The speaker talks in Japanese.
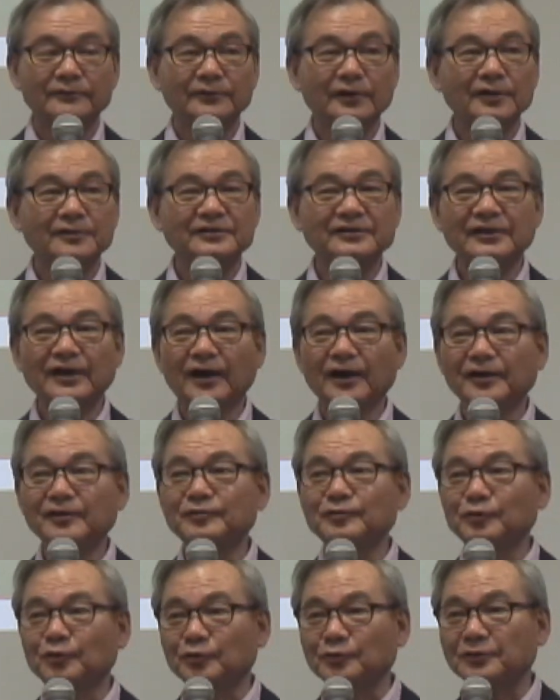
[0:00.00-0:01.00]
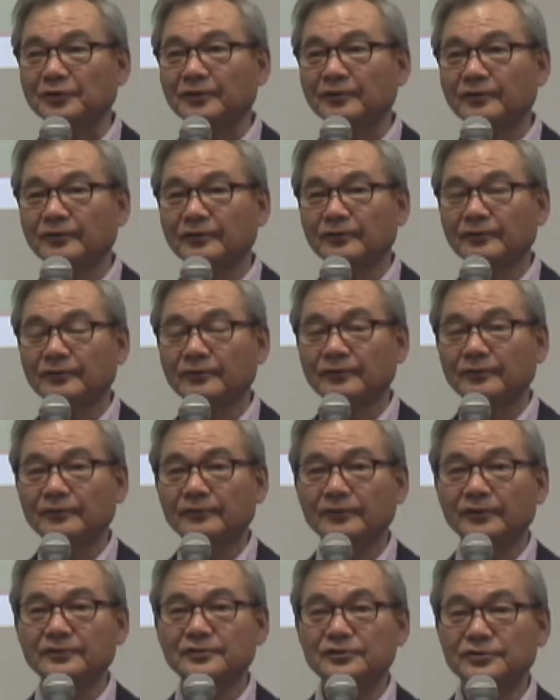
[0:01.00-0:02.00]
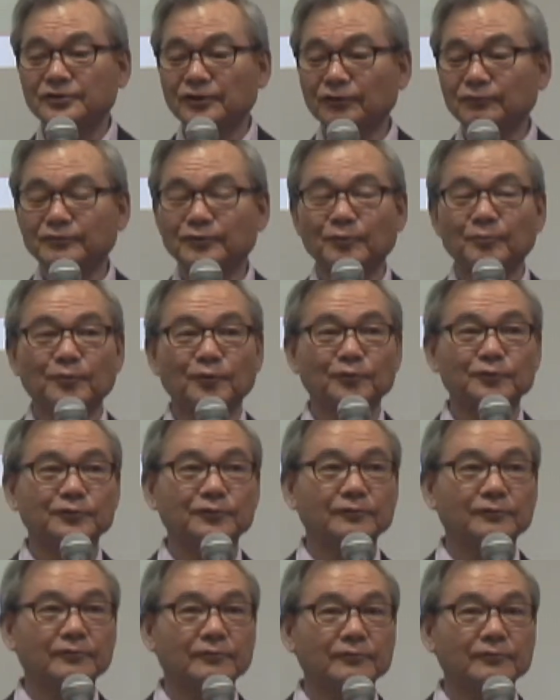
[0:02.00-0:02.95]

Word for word: たくさん入るようにちっちゃくても